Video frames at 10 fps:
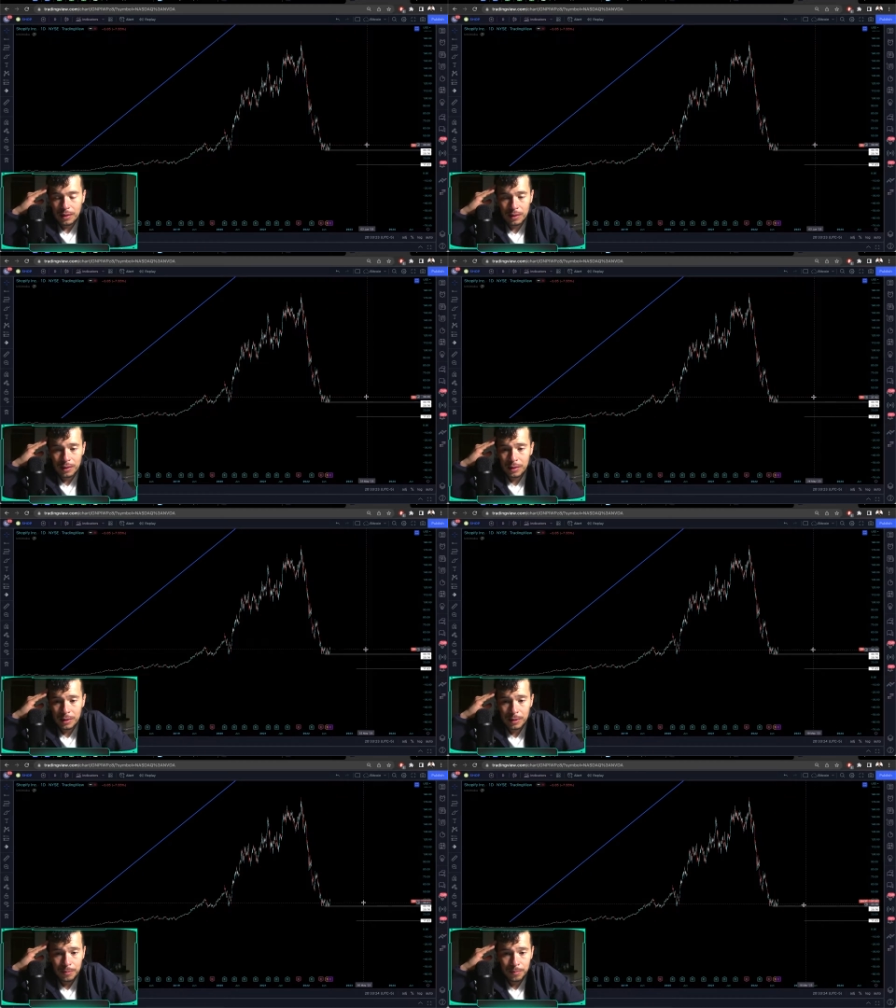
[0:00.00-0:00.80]

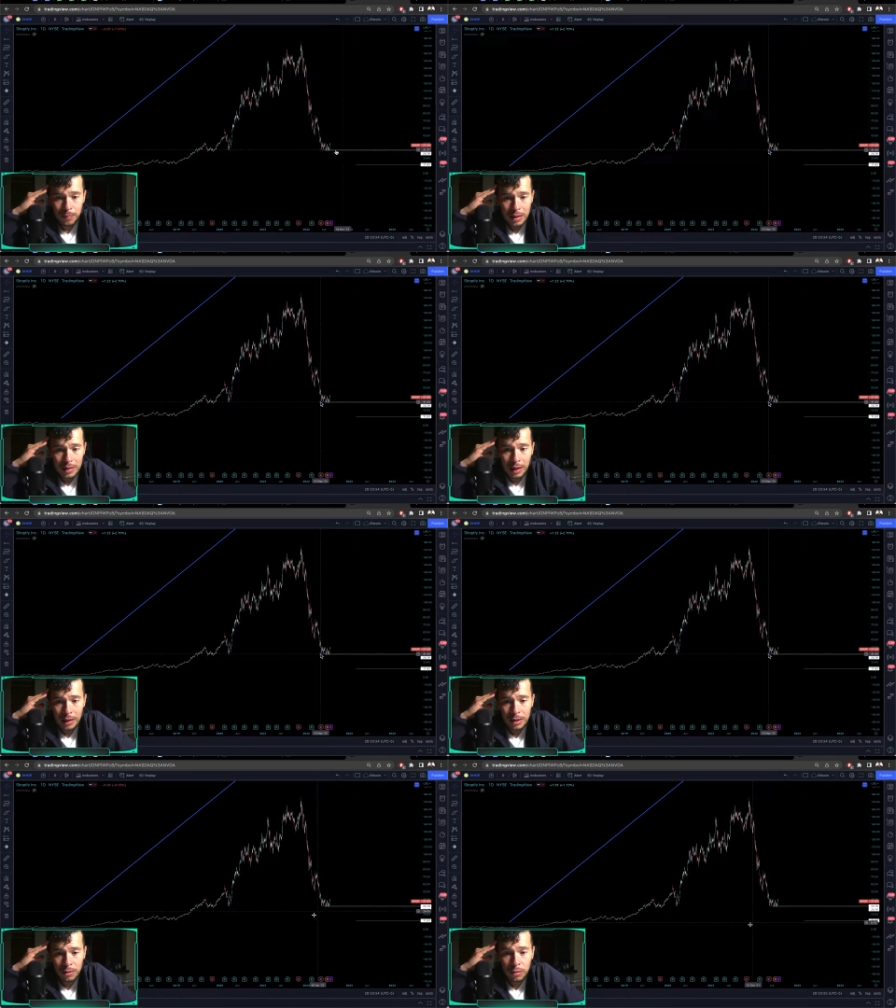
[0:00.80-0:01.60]
Em, está
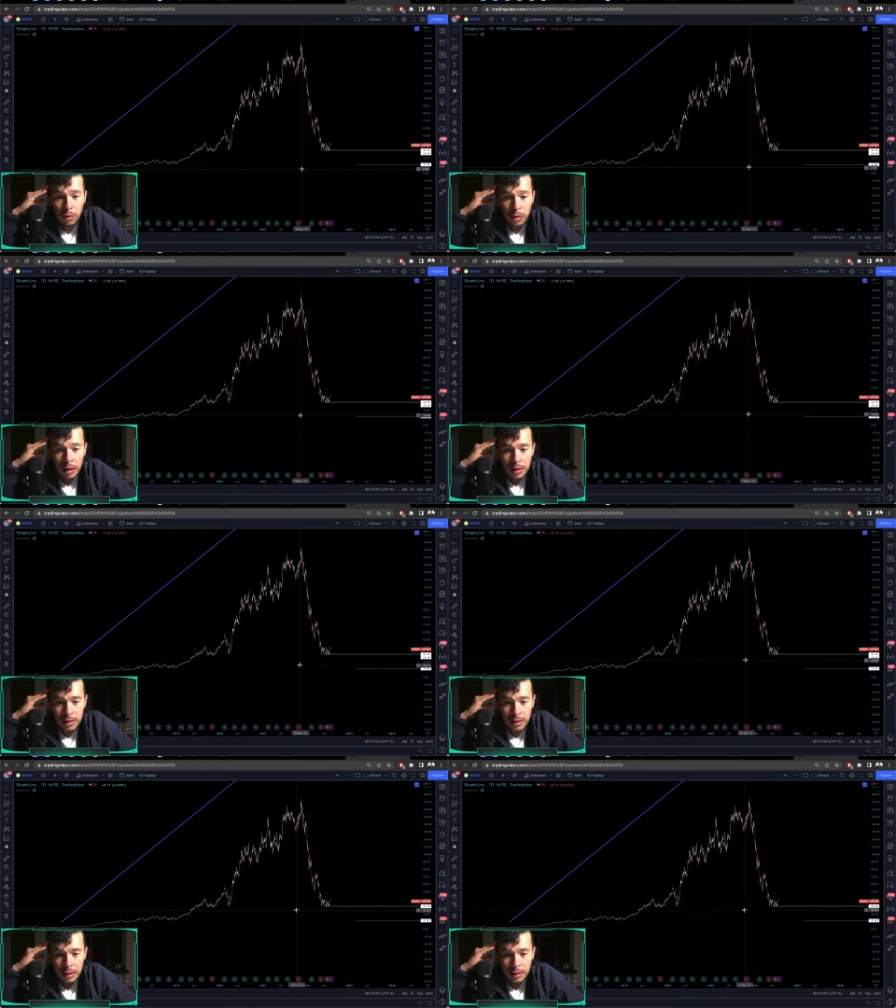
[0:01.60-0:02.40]
cayendo un total de
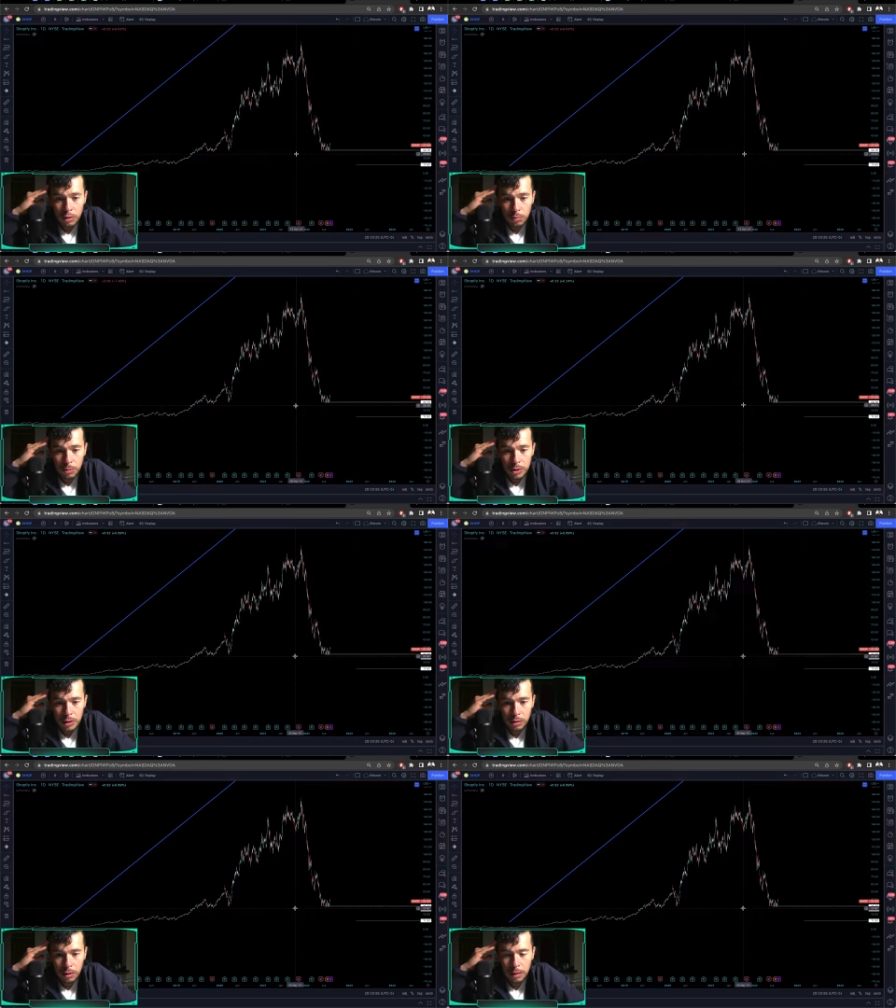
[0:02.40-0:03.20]

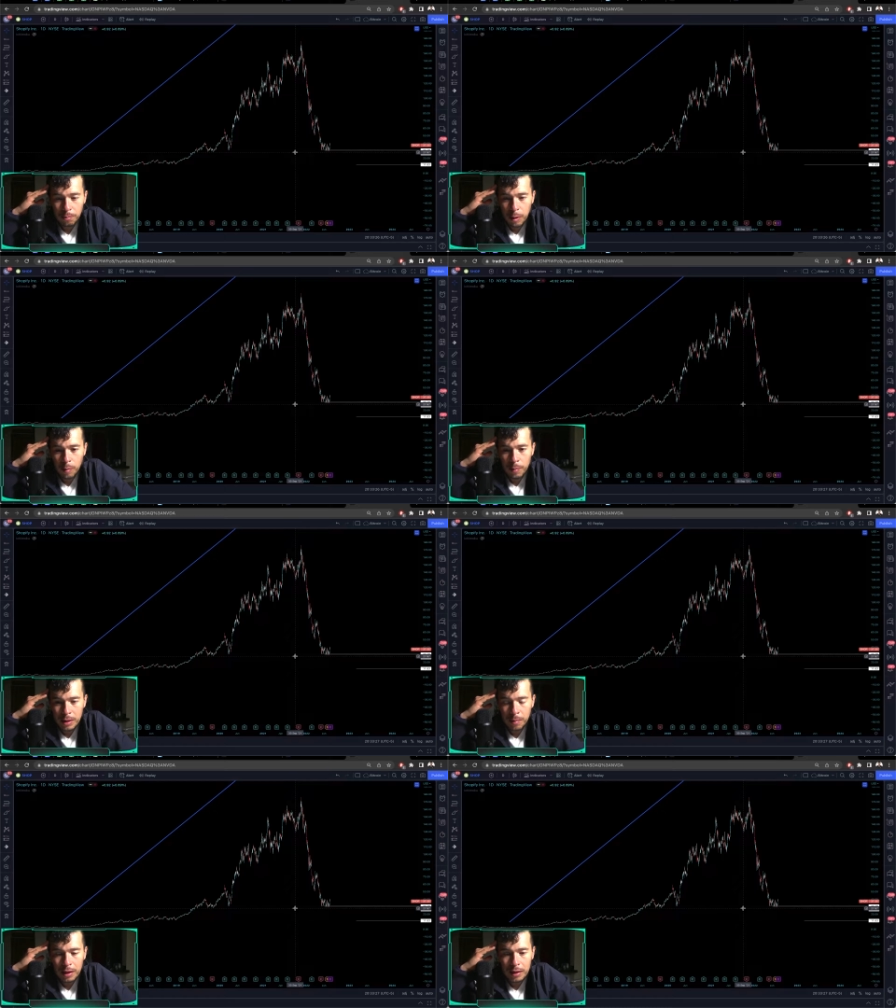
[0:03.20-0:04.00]
78%, y, pero me
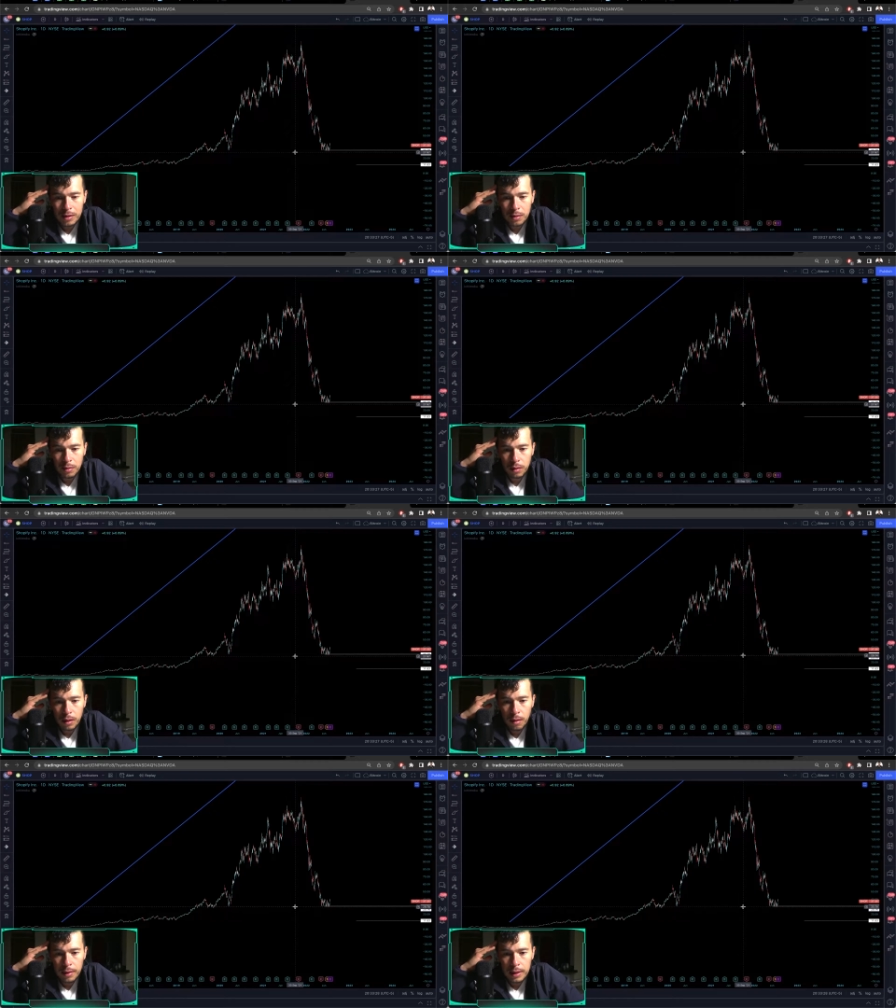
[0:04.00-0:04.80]
llama la atención.
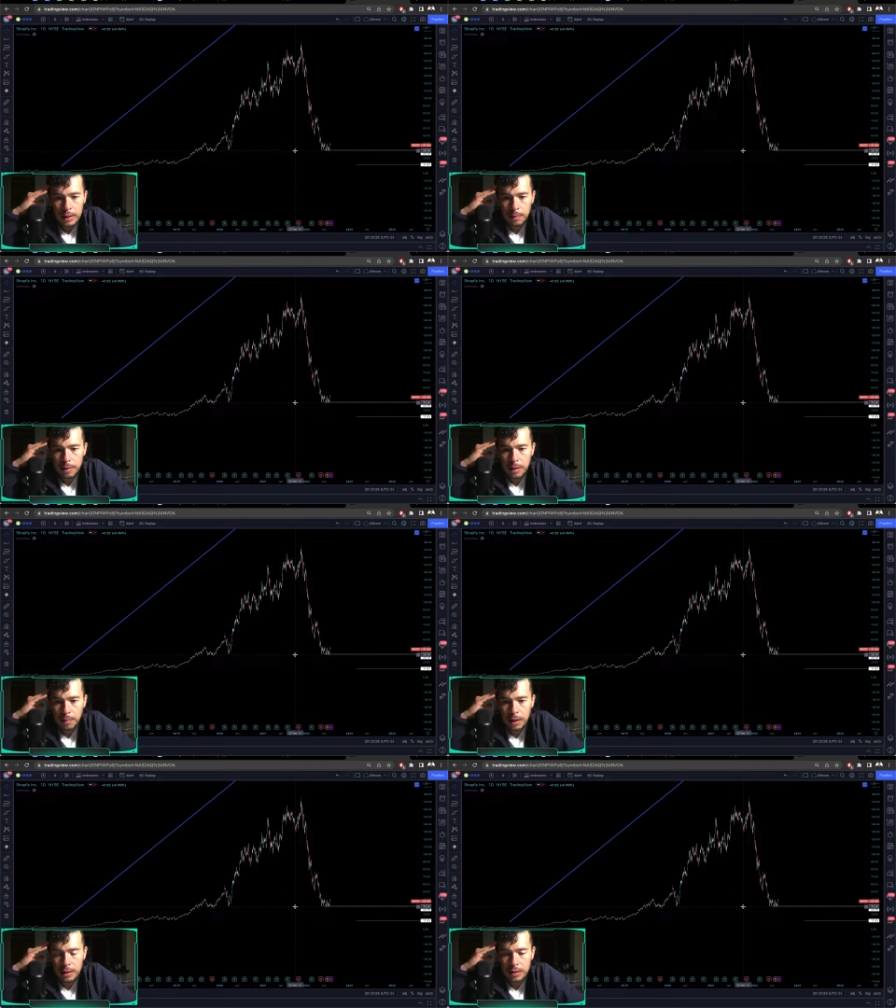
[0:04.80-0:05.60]
La verdad es que me
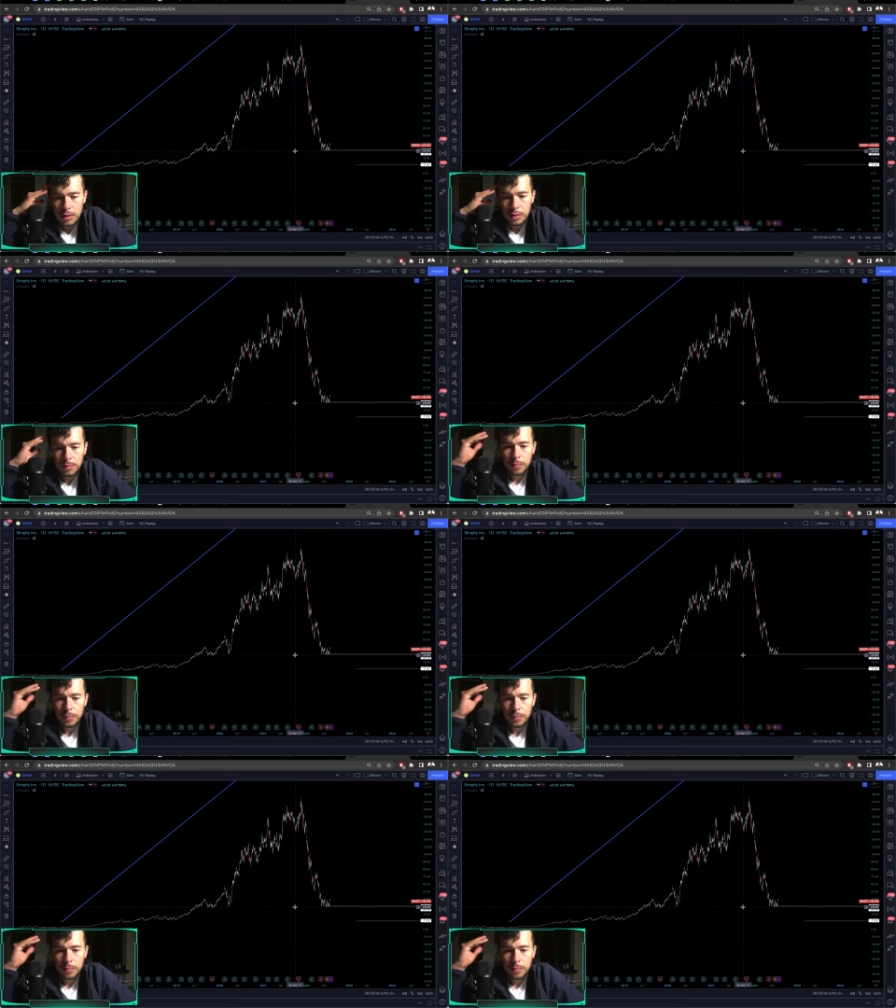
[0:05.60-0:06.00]
llama la atención.